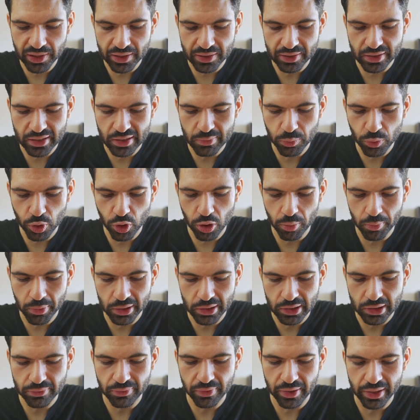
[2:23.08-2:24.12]

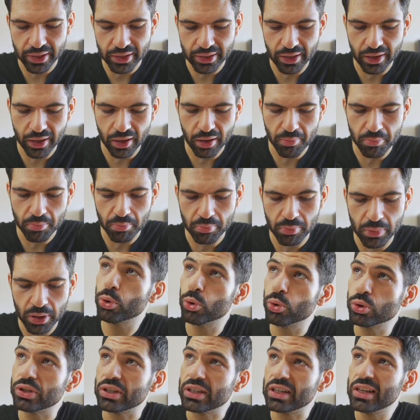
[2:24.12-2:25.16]
7,2 Gramm
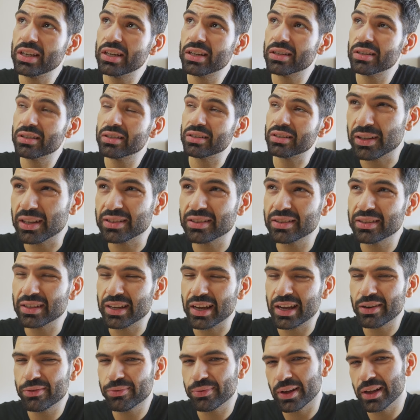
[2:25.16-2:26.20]
Proteine. Das ist
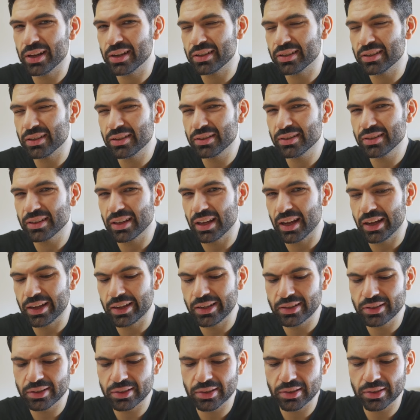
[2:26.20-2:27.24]
ein Verhältnis
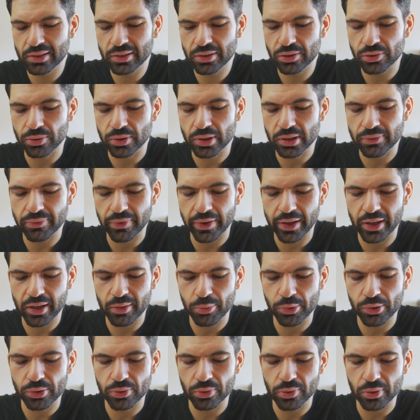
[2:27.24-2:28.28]
1 zu 2
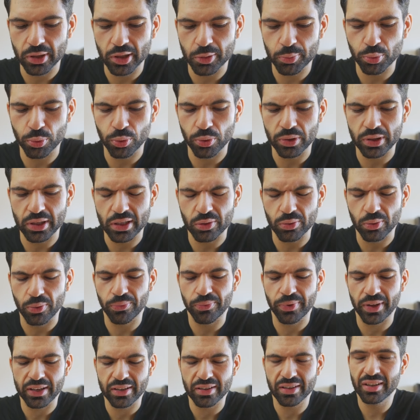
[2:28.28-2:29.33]
bezüglich Protein und
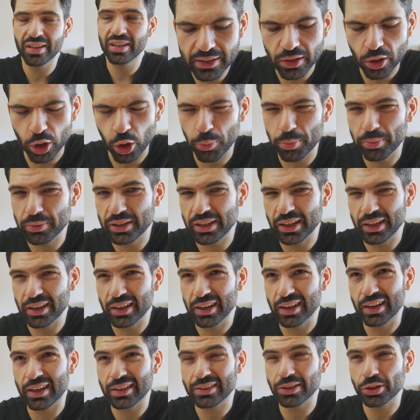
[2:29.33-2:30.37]
Fett. Ich glaube, der
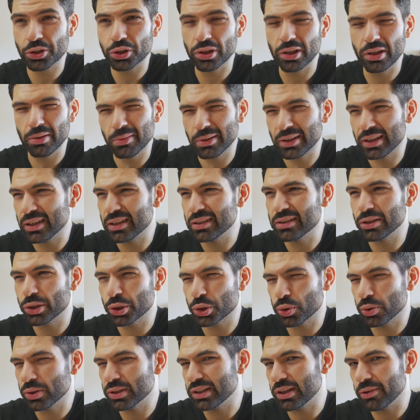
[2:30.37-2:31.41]
klassische Leberkäse ist
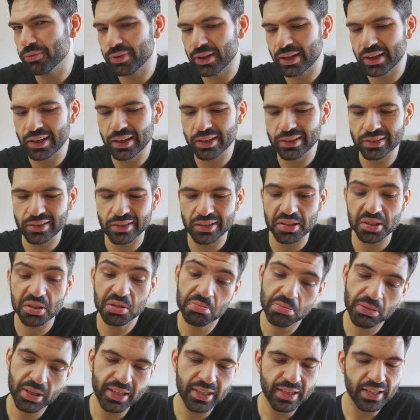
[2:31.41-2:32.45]
schon sehr
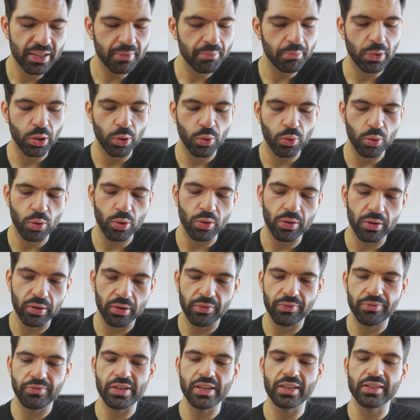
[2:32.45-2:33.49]
fettlastig. Mal gucken,
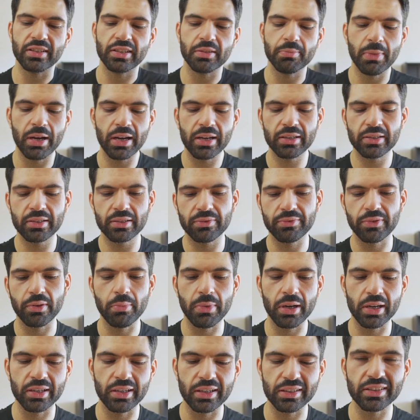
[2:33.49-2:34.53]
wie er sich macht. Wir
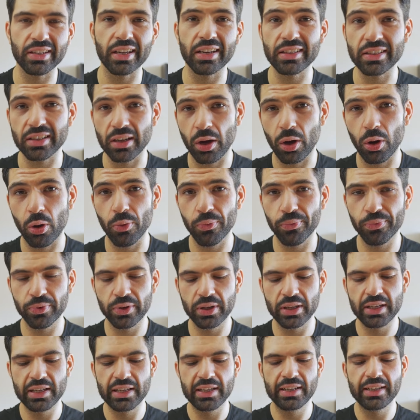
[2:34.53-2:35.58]
machen das Ganze auf.
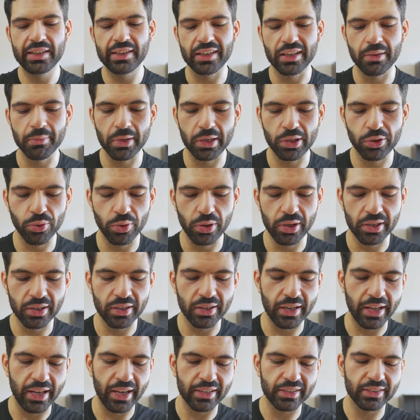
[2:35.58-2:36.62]
Nehmen natürlich
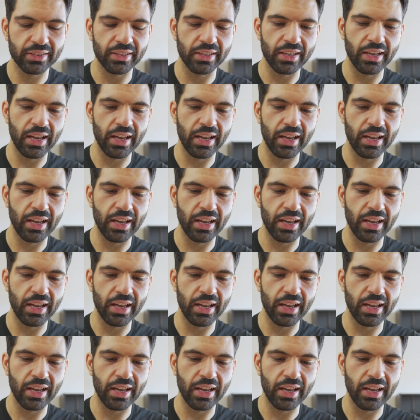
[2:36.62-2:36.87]
eine erste